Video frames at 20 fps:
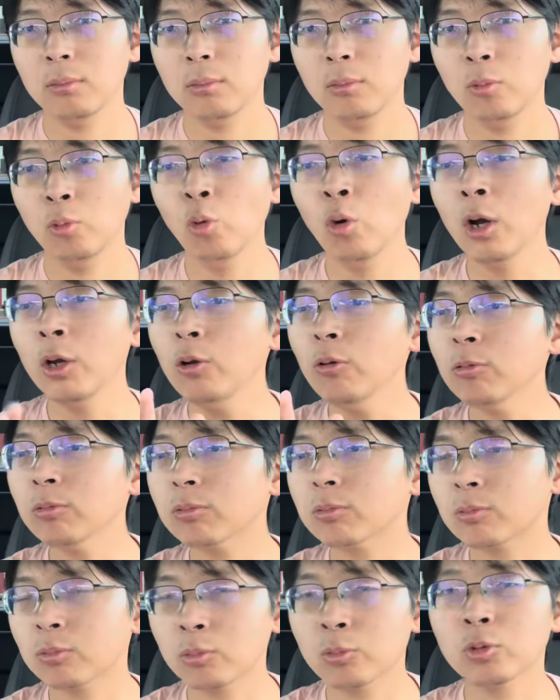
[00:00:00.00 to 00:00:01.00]
我用，
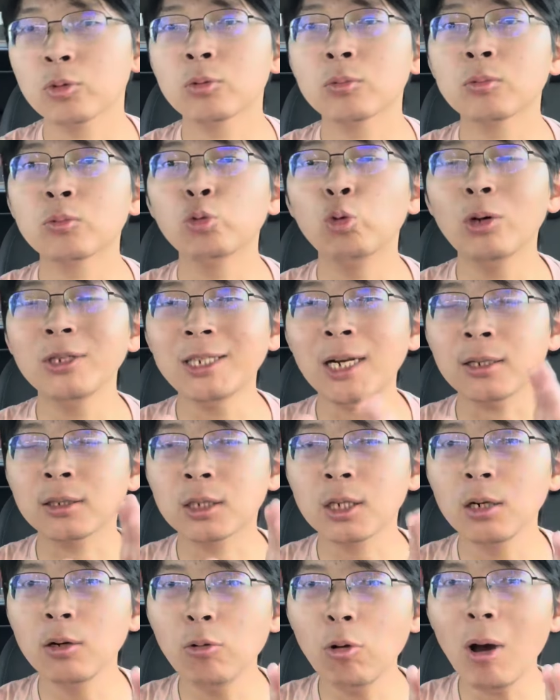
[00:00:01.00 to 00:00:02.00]
我讲
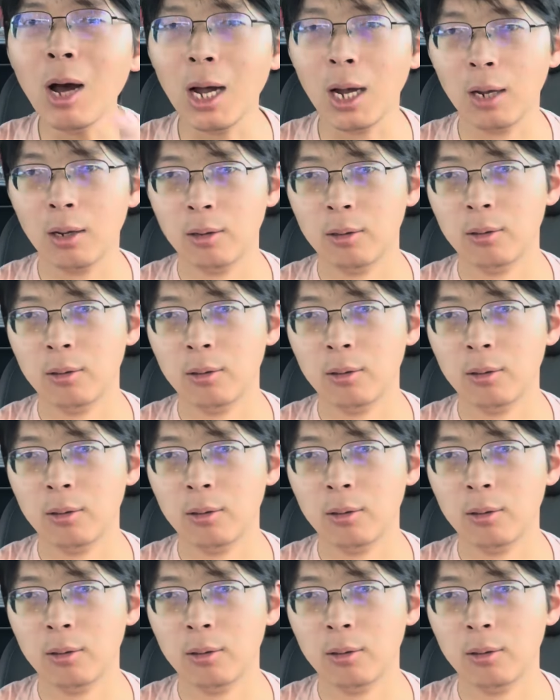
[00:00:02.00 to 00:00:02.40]
真话，